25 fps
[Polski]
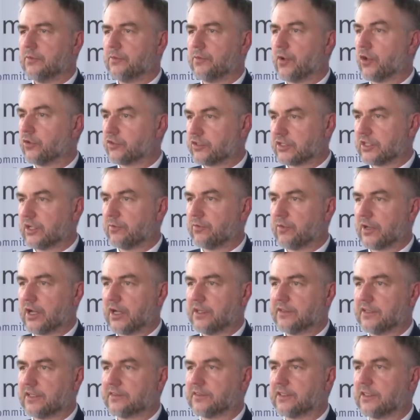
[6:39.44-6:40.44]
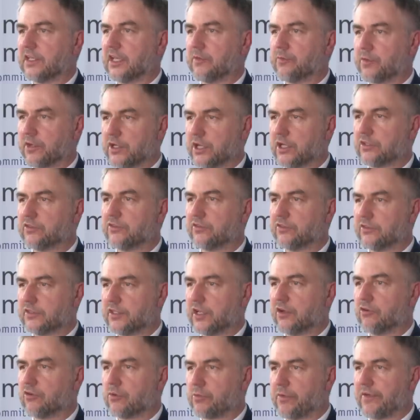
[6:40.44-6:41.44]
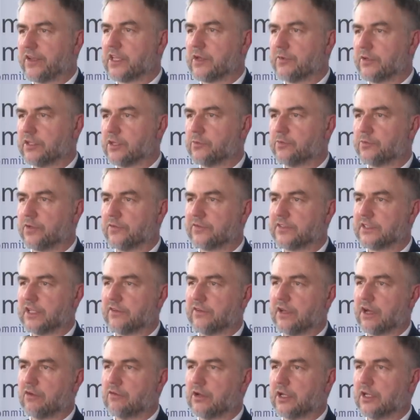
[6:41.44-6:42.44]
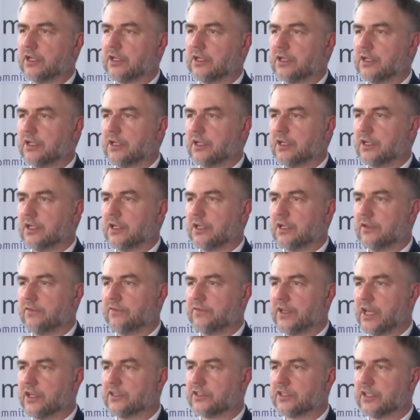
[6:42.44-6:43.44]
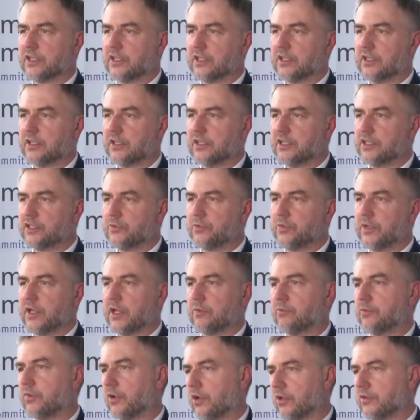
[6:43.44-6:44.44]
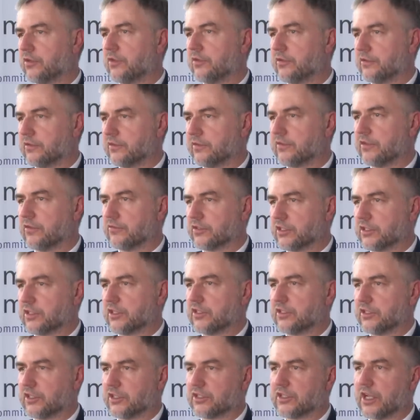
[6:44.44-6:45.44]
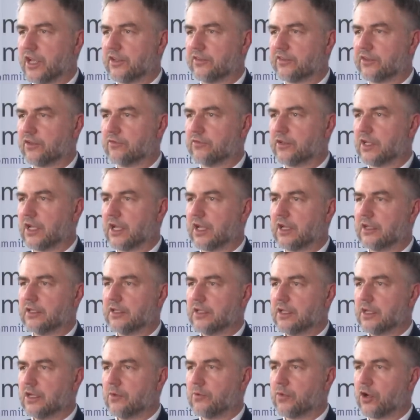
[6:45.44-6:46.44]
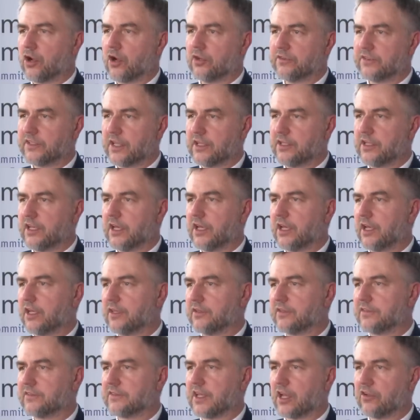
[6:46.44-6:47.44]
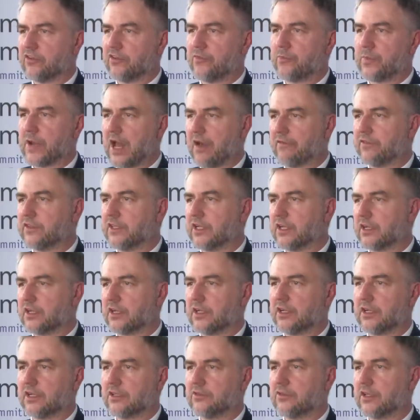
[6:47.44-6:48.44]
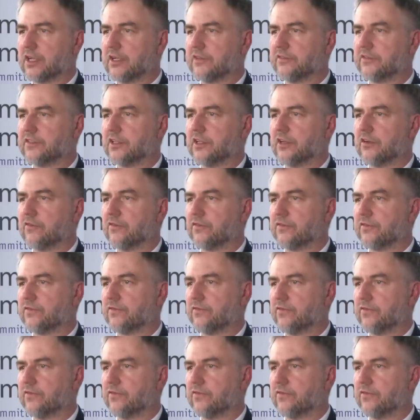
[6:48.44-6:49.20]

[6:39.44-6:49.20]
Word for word: potrzeb realizacji takich projektów, te ugrupowania będą powstawały w większej liczbie, bo są rzeczywiście szansą na pogodzenie stanów prawnych, e, które istnieją,